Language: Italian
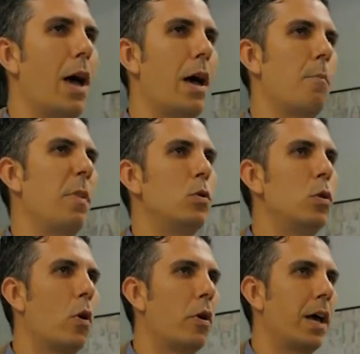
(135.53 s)
a meno
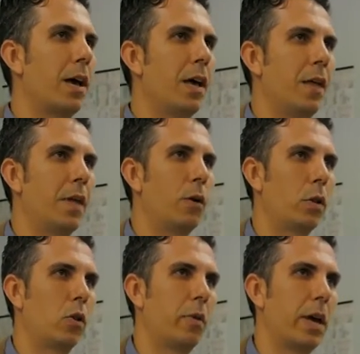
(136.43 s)
di un'ora dal
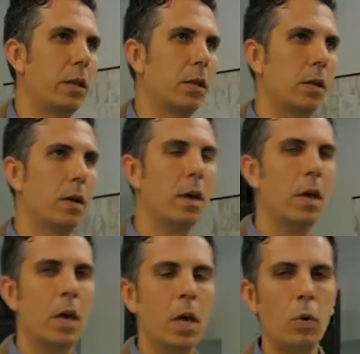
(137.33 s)
nostro paese.
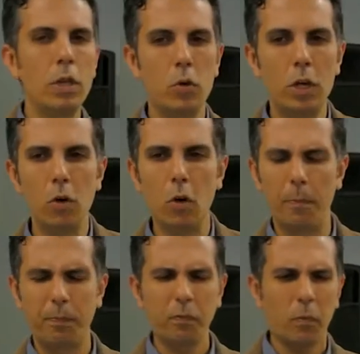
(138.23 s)
Quindi io
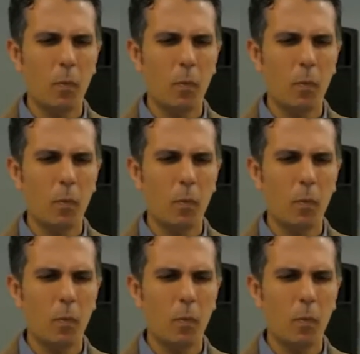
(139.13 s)
dico,